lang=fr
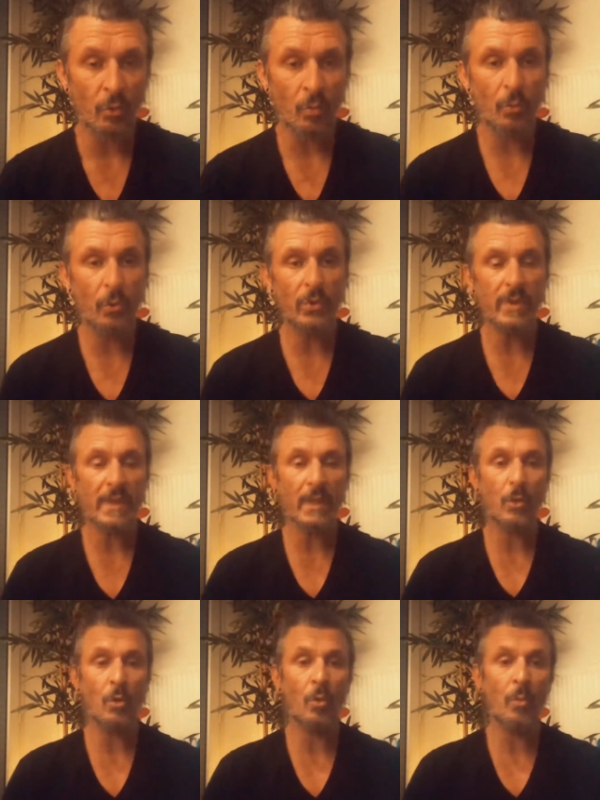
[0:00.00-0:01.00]
non plus, c'est
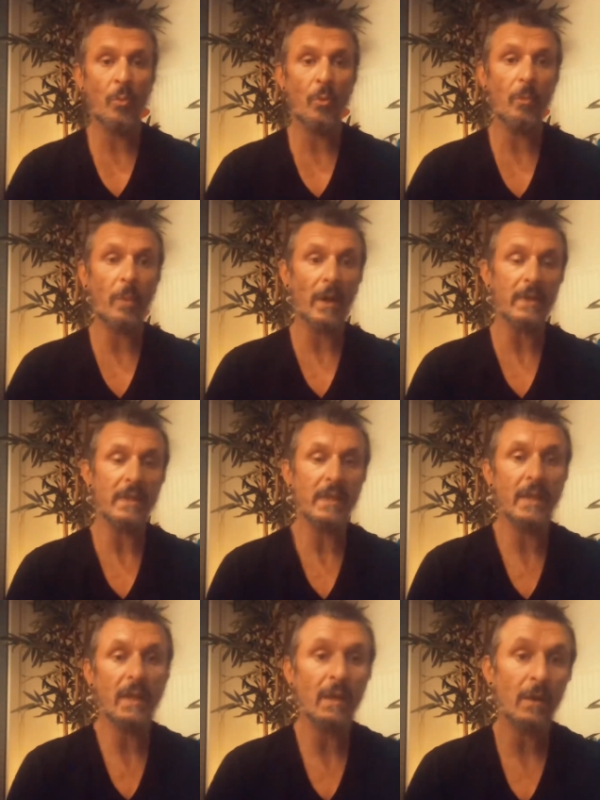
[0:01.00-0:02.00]
que l'on peut
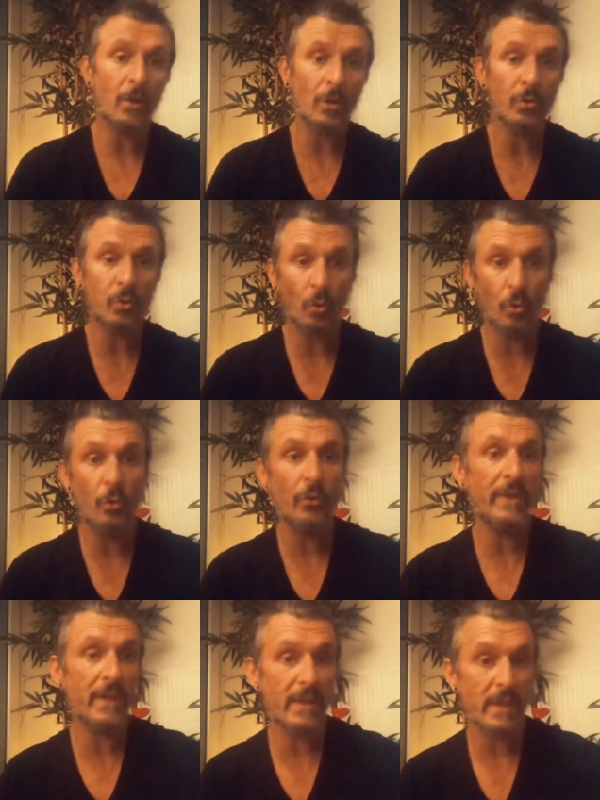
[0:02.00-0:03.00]
pratiquer quand on le
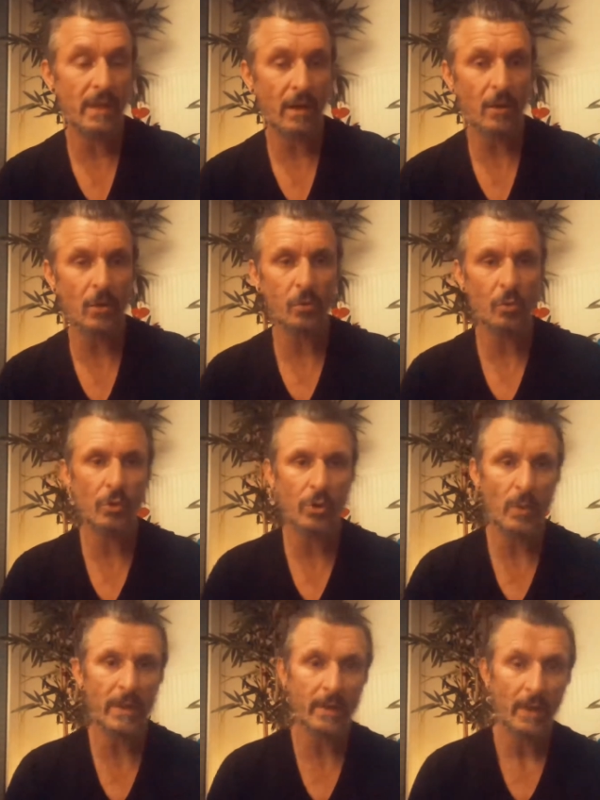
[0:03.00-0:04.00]
désire, quand on le
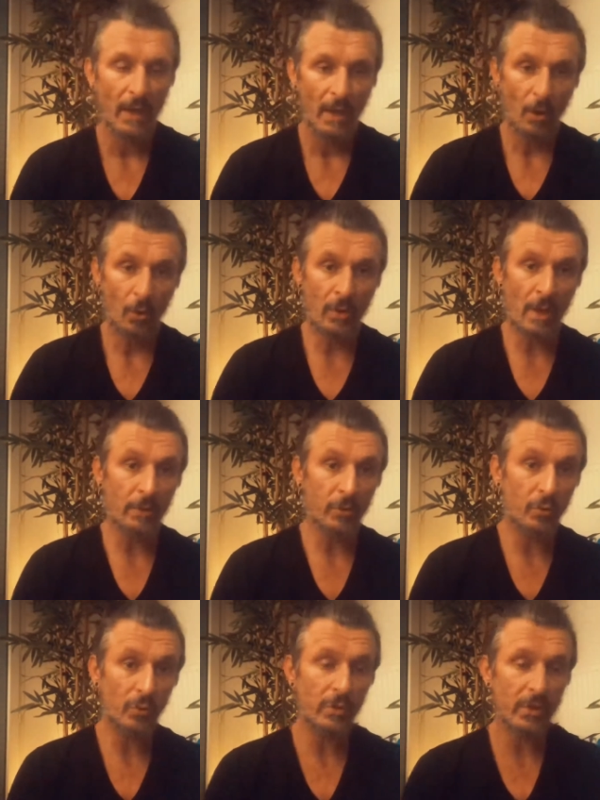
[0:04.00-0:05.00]
souhaite. On a
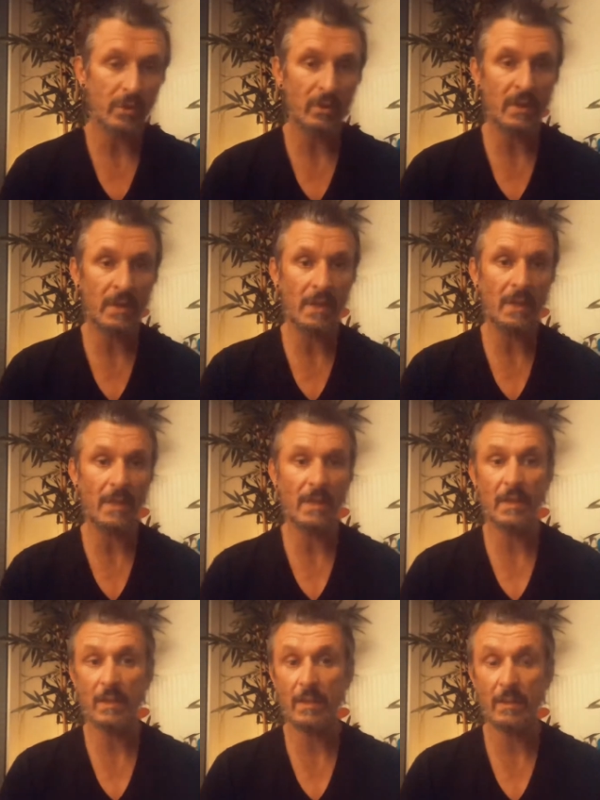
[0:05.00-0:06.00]
tous
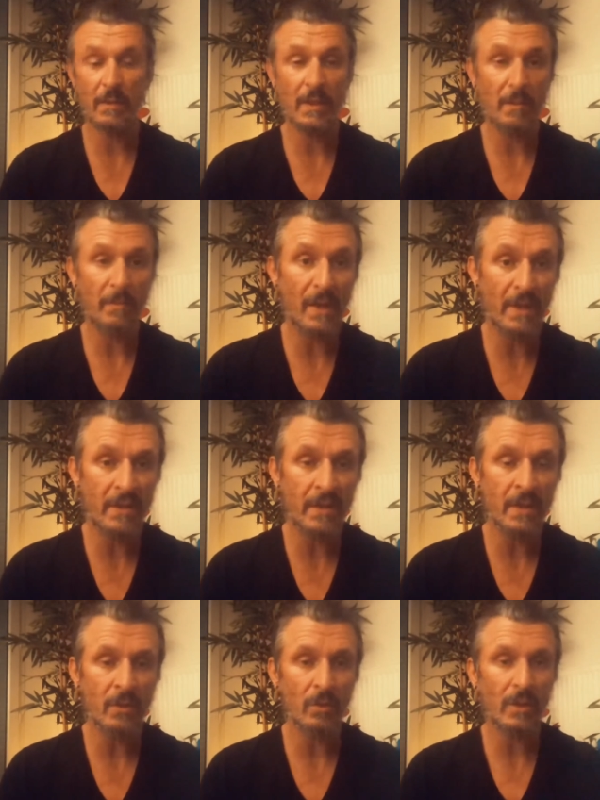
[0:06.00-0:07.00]
des, des,
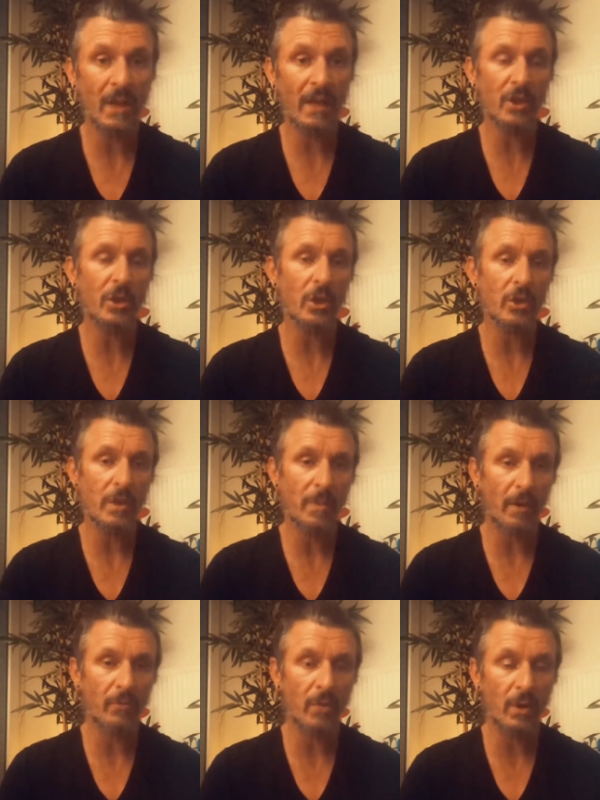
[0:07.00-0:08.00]
plannings très chargés
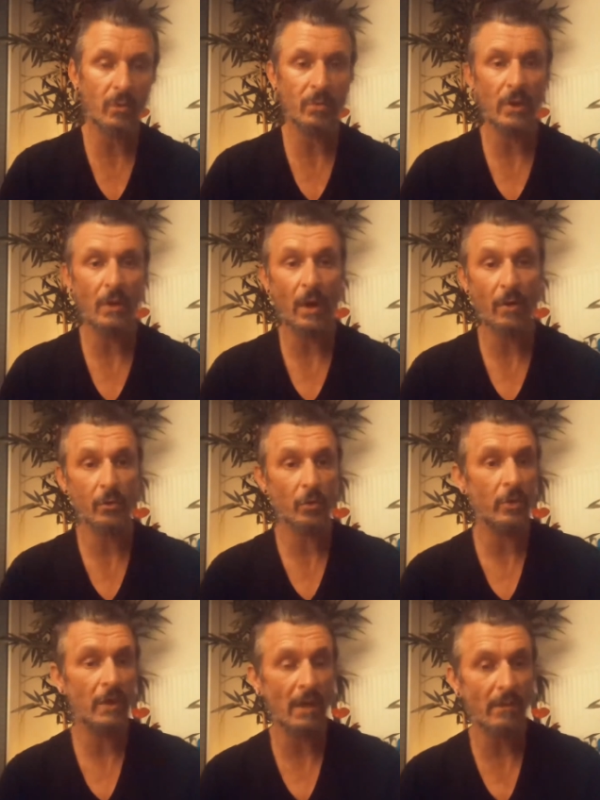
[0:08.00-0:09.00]
parfois, ah,
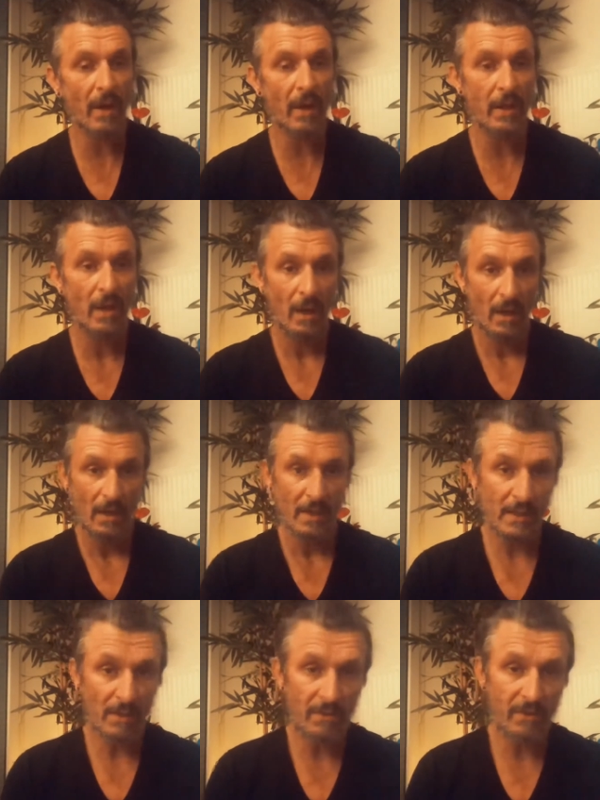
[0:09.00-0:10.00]
entre le travail,
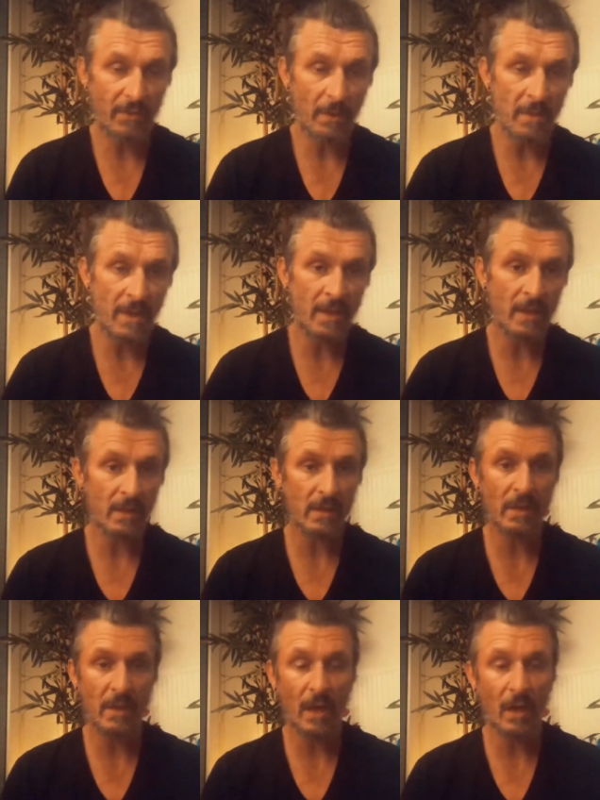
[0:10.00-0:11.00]
sa vie de famille,
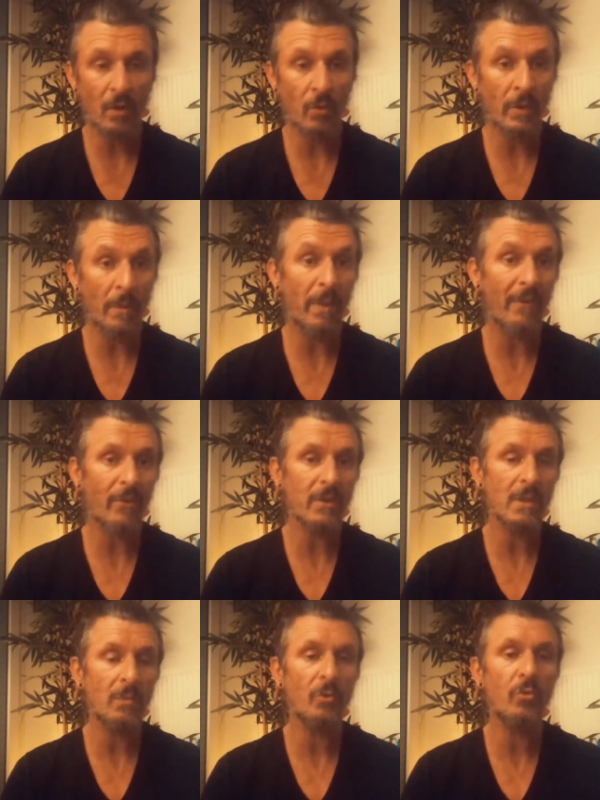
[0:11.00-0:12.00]
etc. On n'a pas
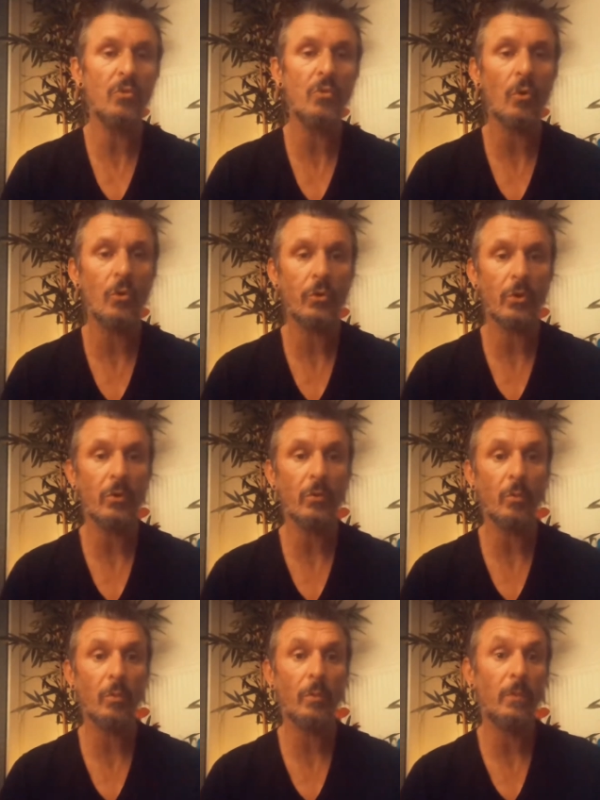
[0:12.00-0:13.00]
forcément toujours le temps
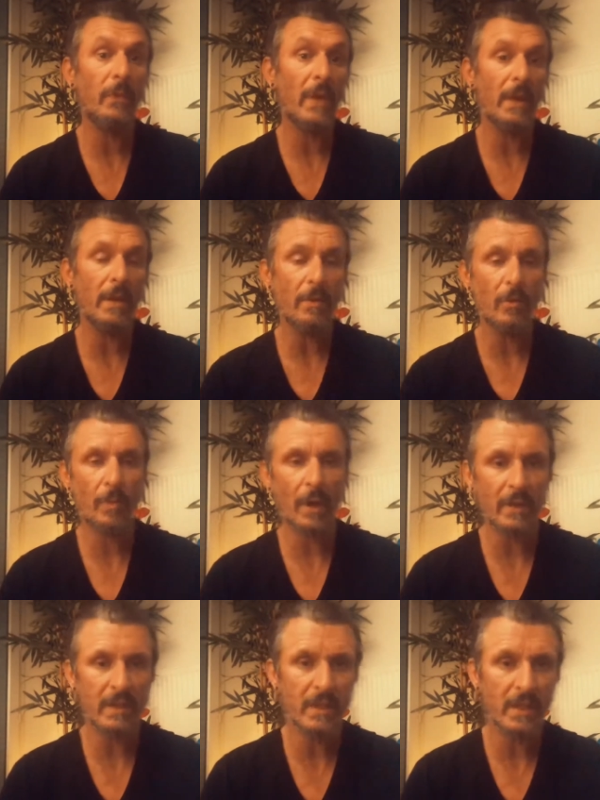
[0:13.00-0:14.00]
d'aller euh,
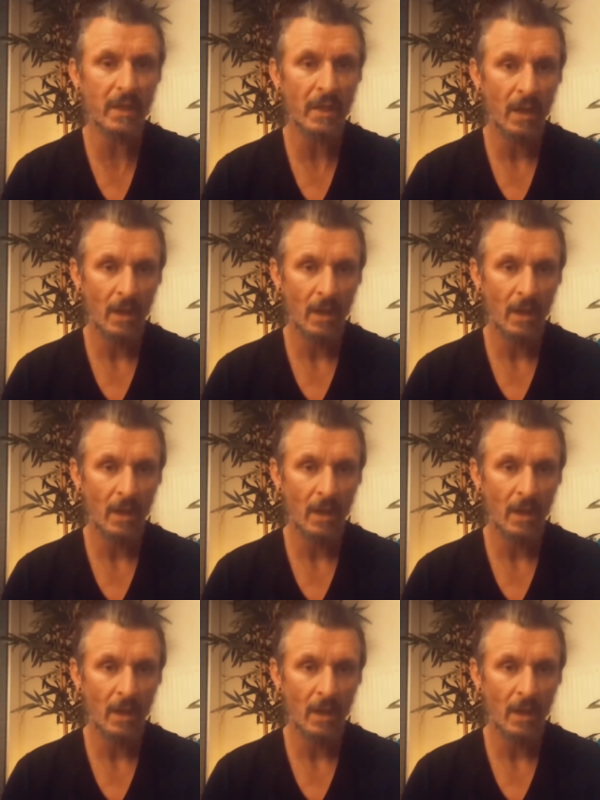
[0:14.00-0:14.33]
pratiquer